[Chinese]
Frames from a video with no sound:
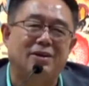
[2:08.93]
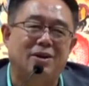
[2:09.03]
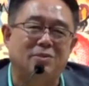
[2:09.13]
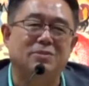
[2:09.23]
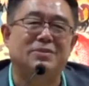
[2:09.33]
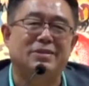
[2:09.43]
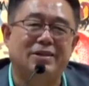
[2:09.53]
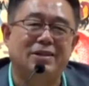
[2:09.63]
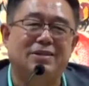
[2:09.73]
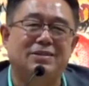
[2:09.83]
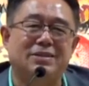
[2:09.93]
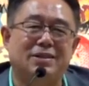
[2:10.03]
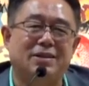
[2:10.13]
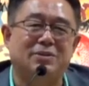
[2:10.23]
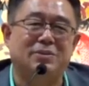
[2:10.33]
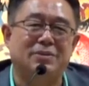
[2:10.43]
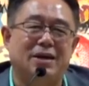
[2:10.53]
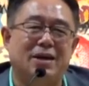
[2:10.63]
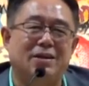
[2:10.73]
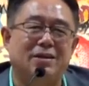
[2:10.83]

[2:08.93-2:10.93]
老子在他的经典中讲，